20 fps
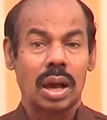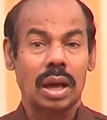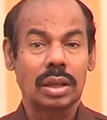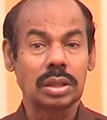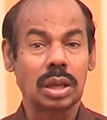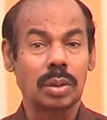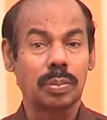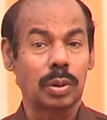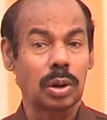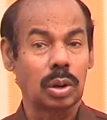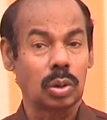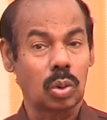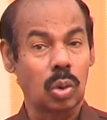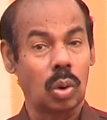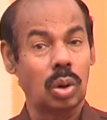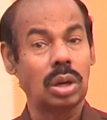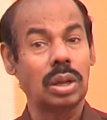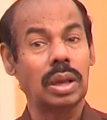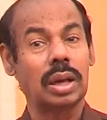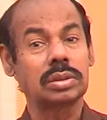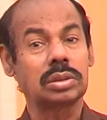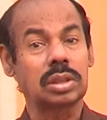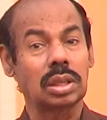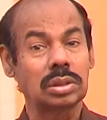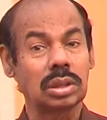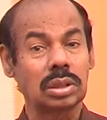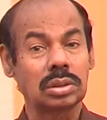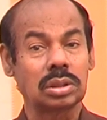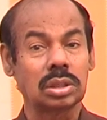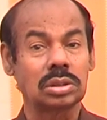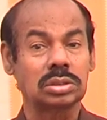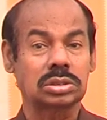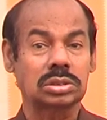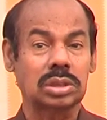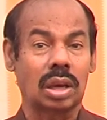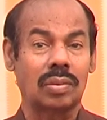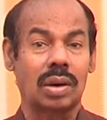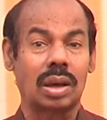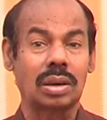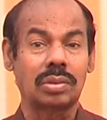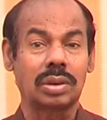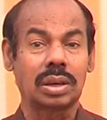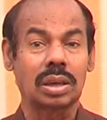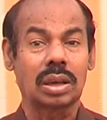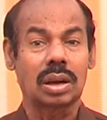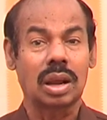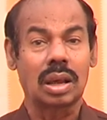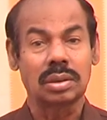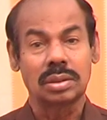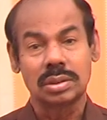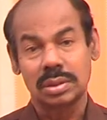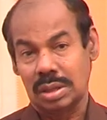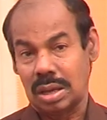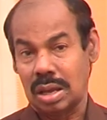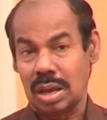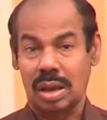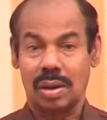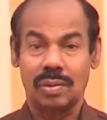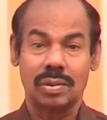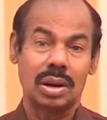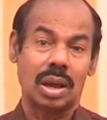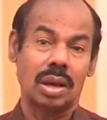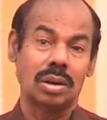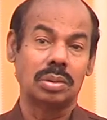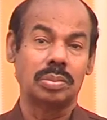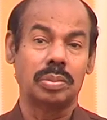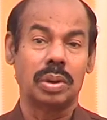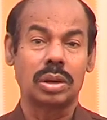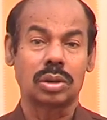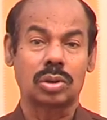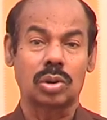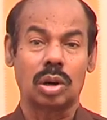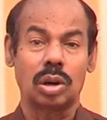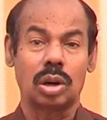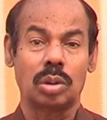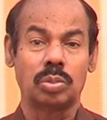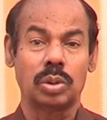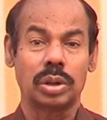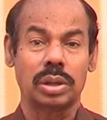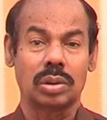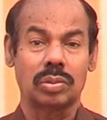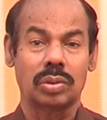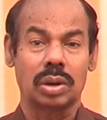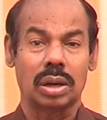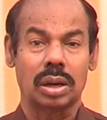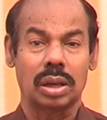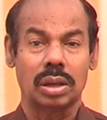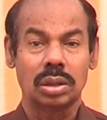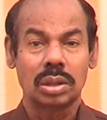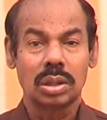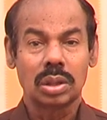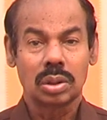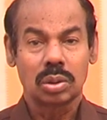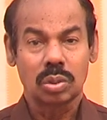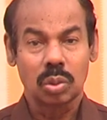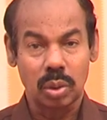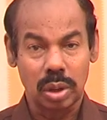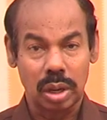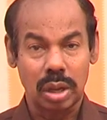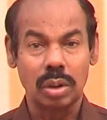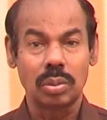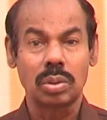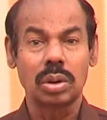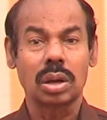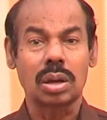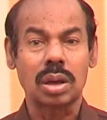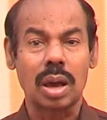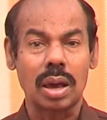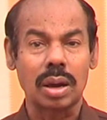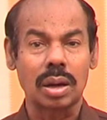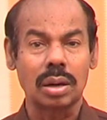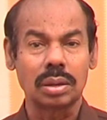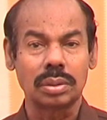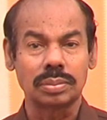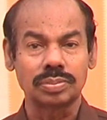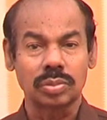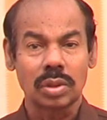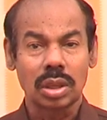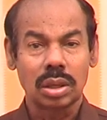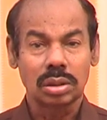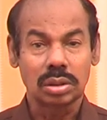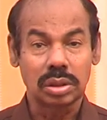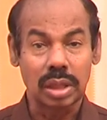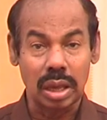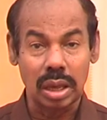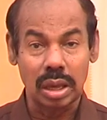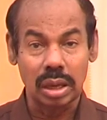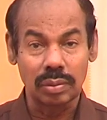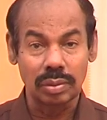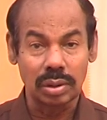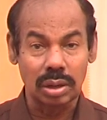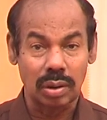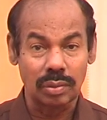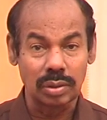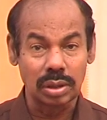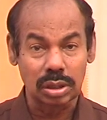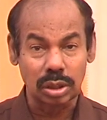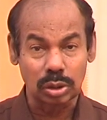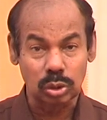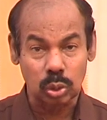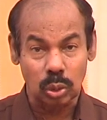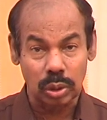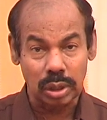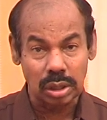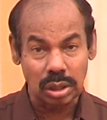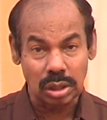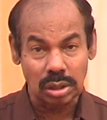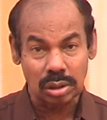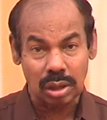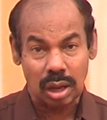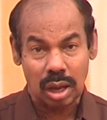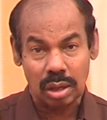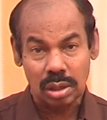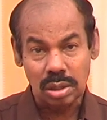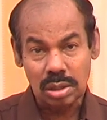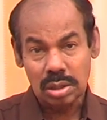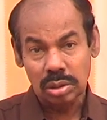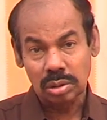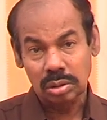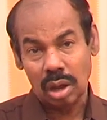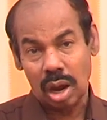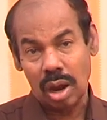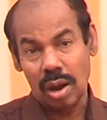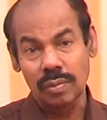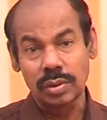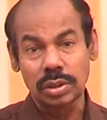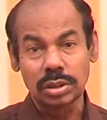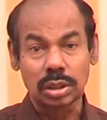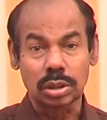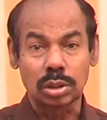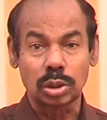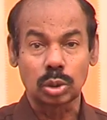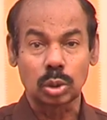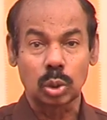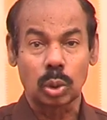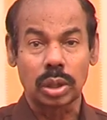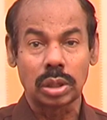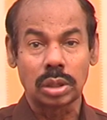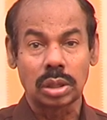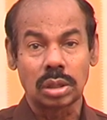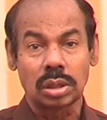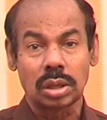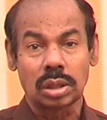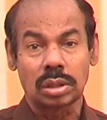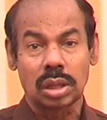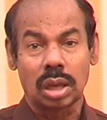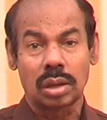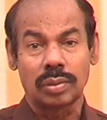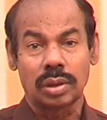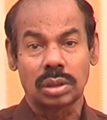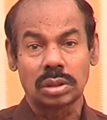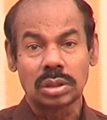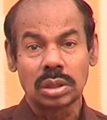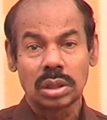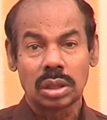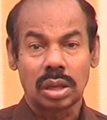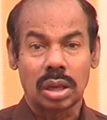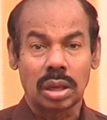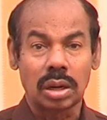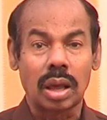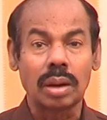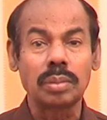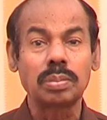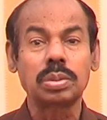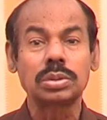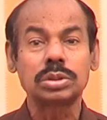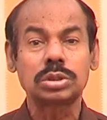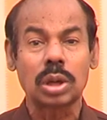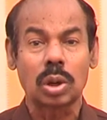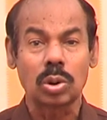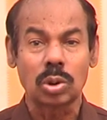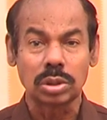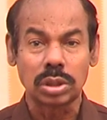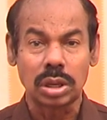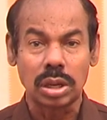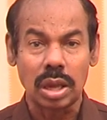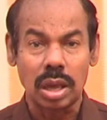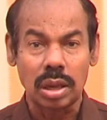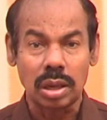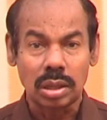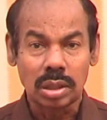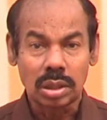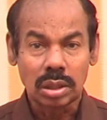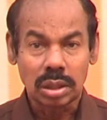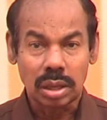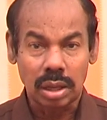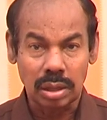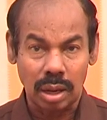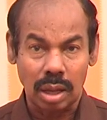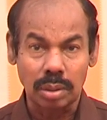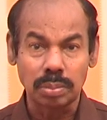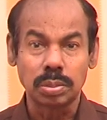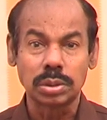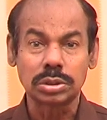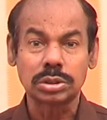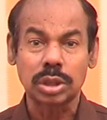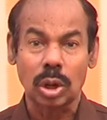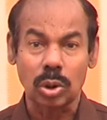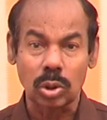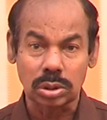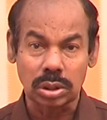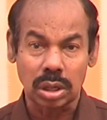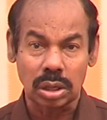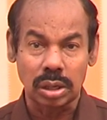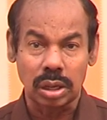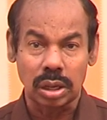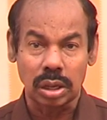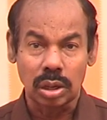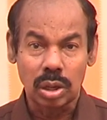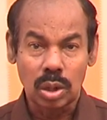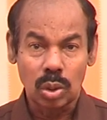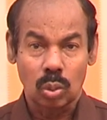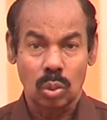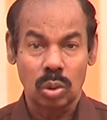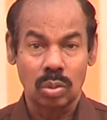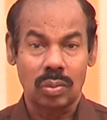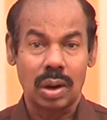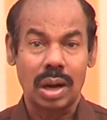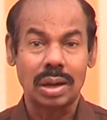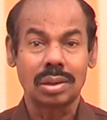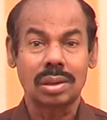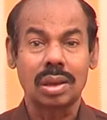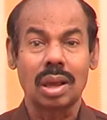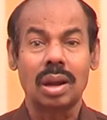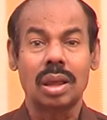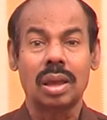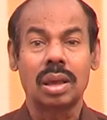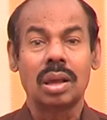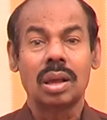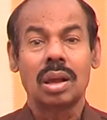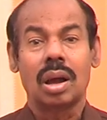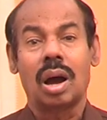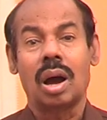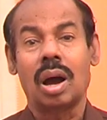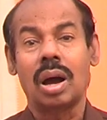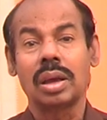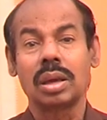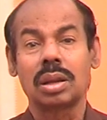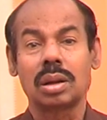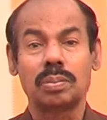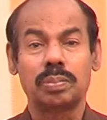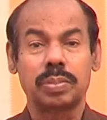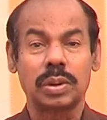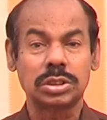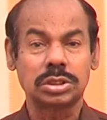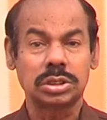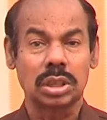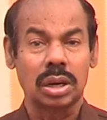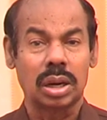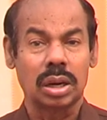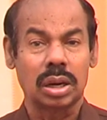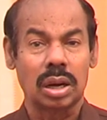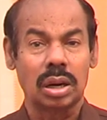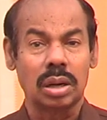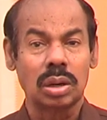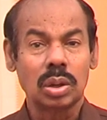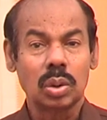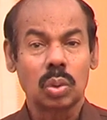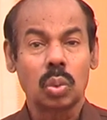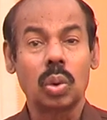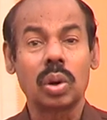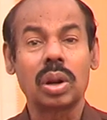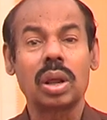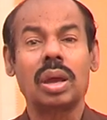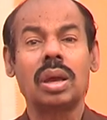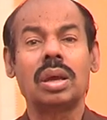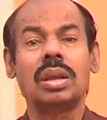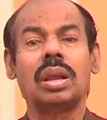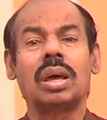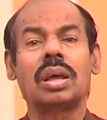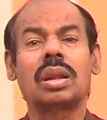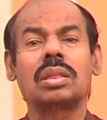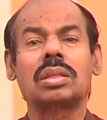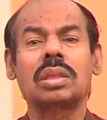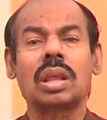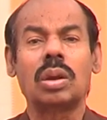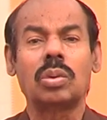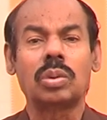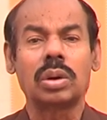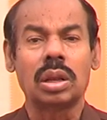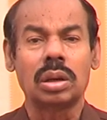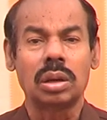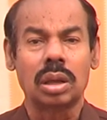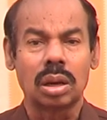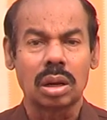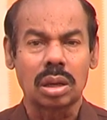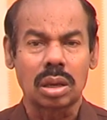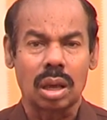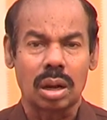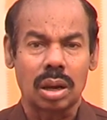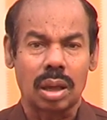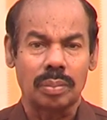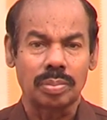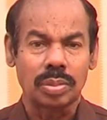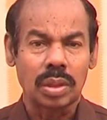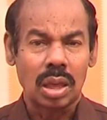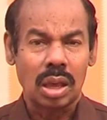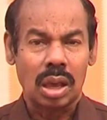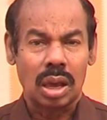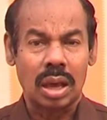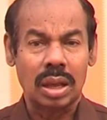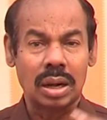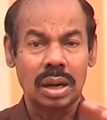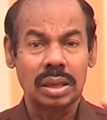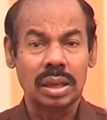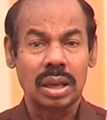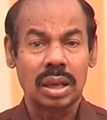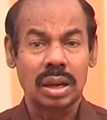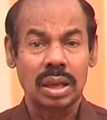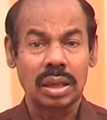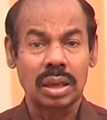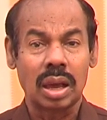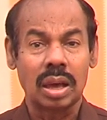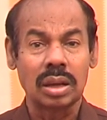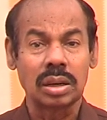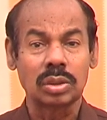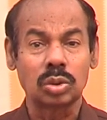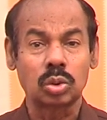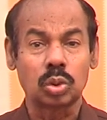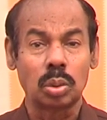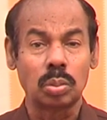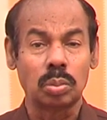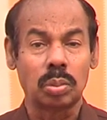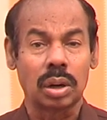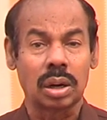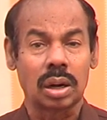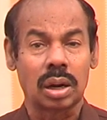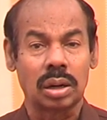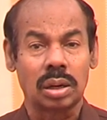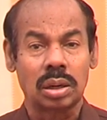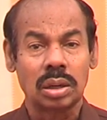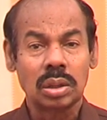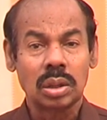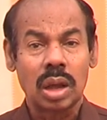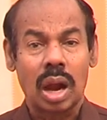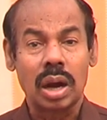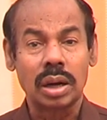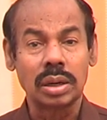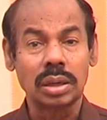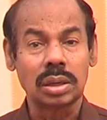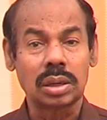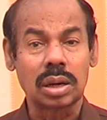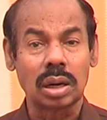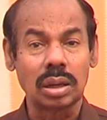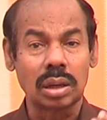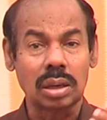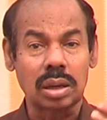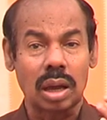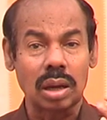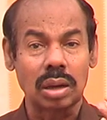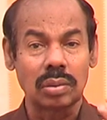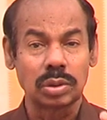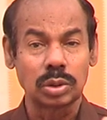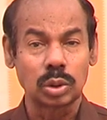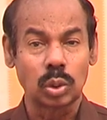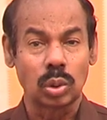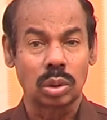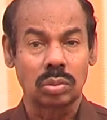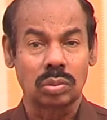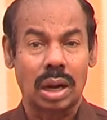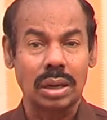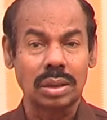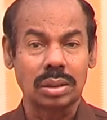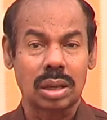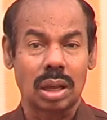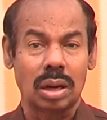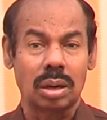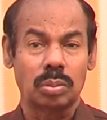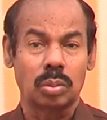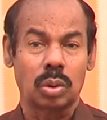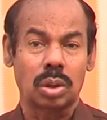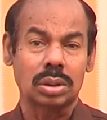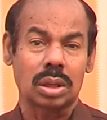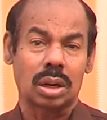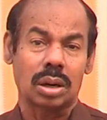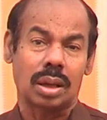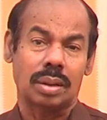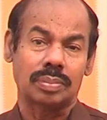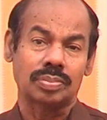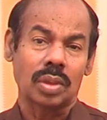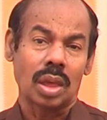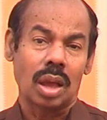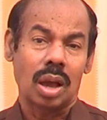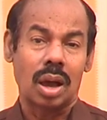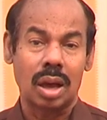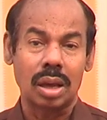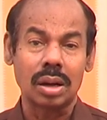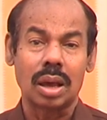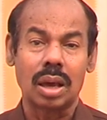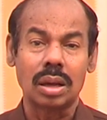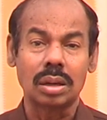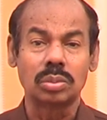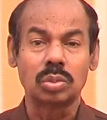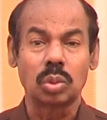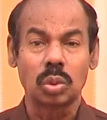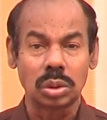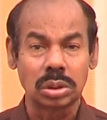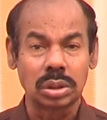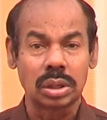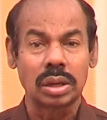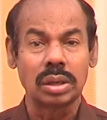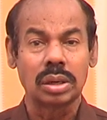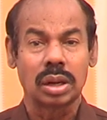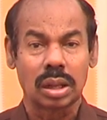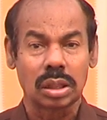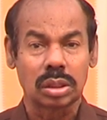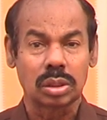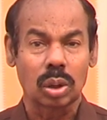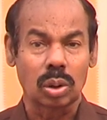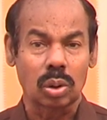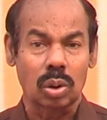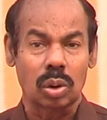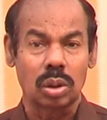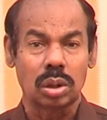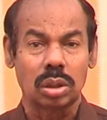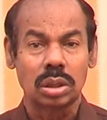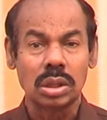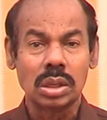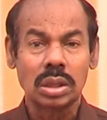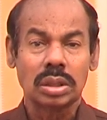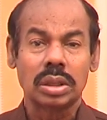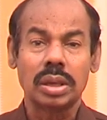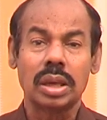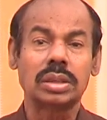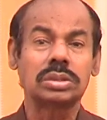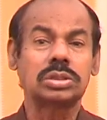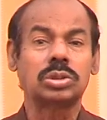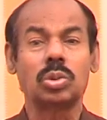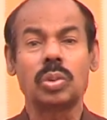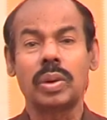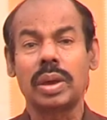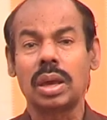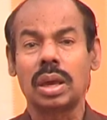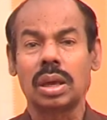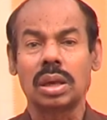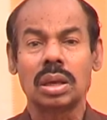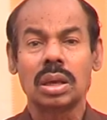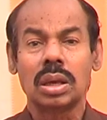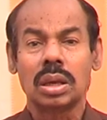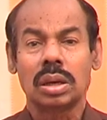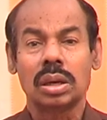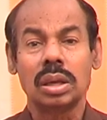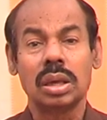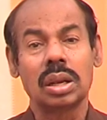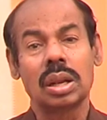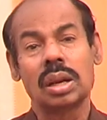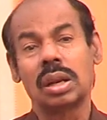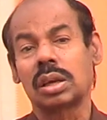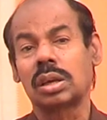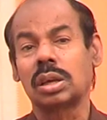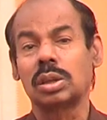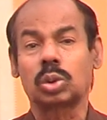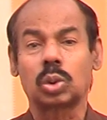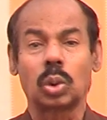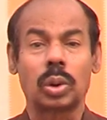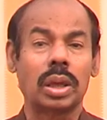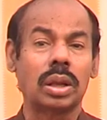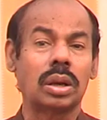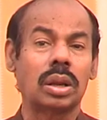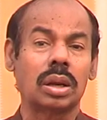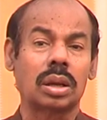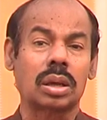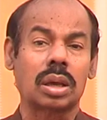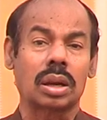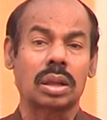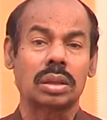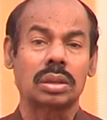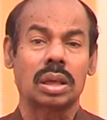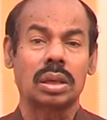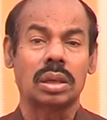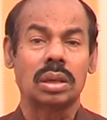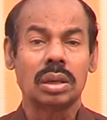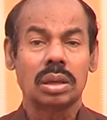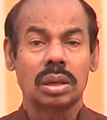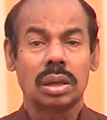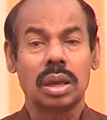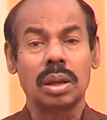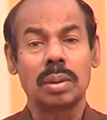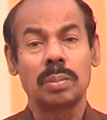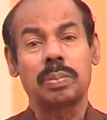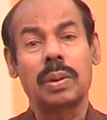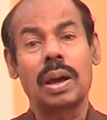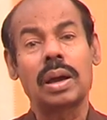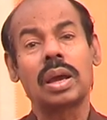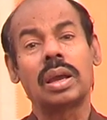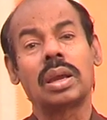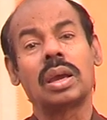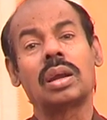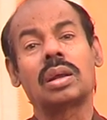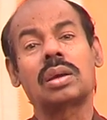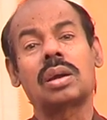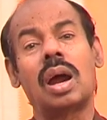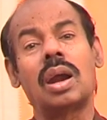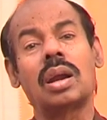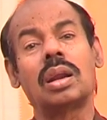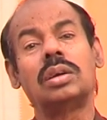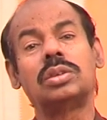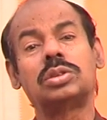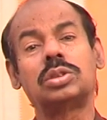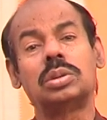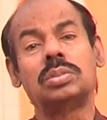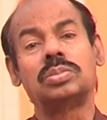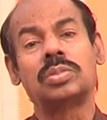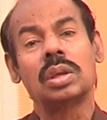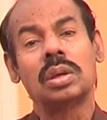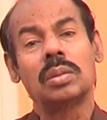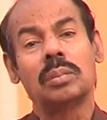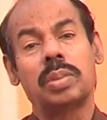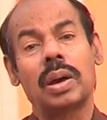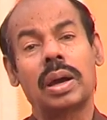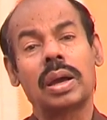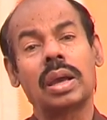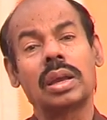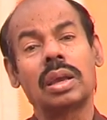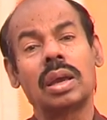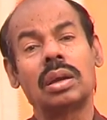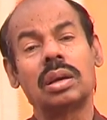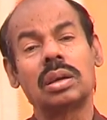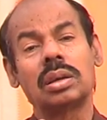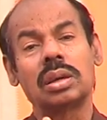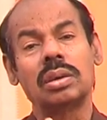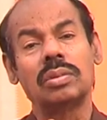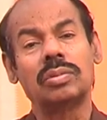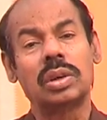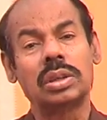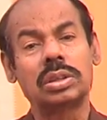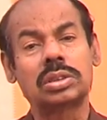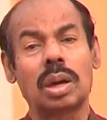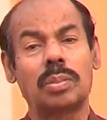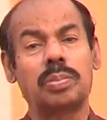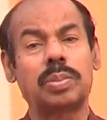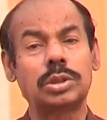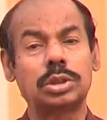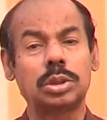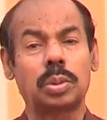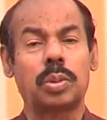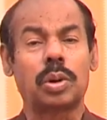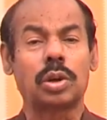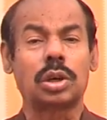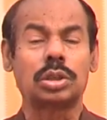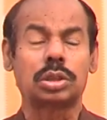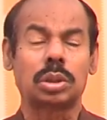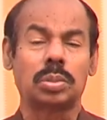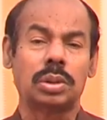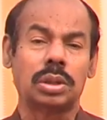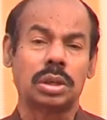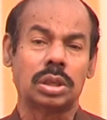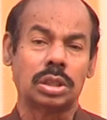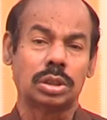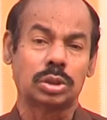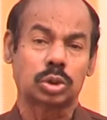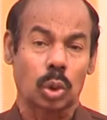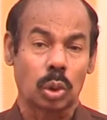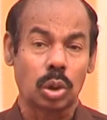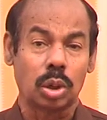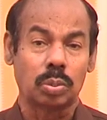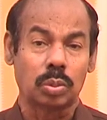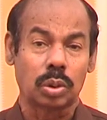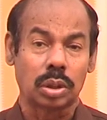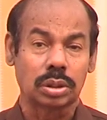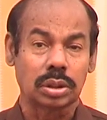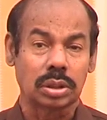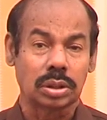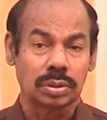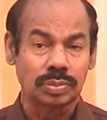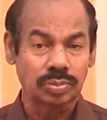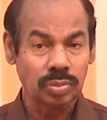அதே போல் கோலியாத் எதிர்த்து சவால் விடுகிறான் அவனாலும் மேற்கொள்ள முடியவில்லை ஒரே ஒரு காரணம் தேவன் அவனுக்கு துணை நின்றார் தாவிதுக்கு துணை நின்ற தேவன் என் அன்பு சகோதரியே என் அன்பு சகோதரனே உன் வாழ்க்கையிலே ஆயிரம் பிரச்சனைகள் ஒரே நேரத்தில் உன்னை நெருக்கலாம் அலை அலையான துன்பங்கள் அடுக்கடுக்காக வந்து உன் வாழ்க்கையில் மோதலாம் ஆனாலும் ஒன்றை நினைத்துக்கொள் இயேசுவே நீர் எனக்கு துணை நிற்கிறதை என் பகைஞர் காணட்டும் பகைஞருக்கு வெட்கப்பட்டு போகட்டும் என்று நீ சொல்லும் பொழுது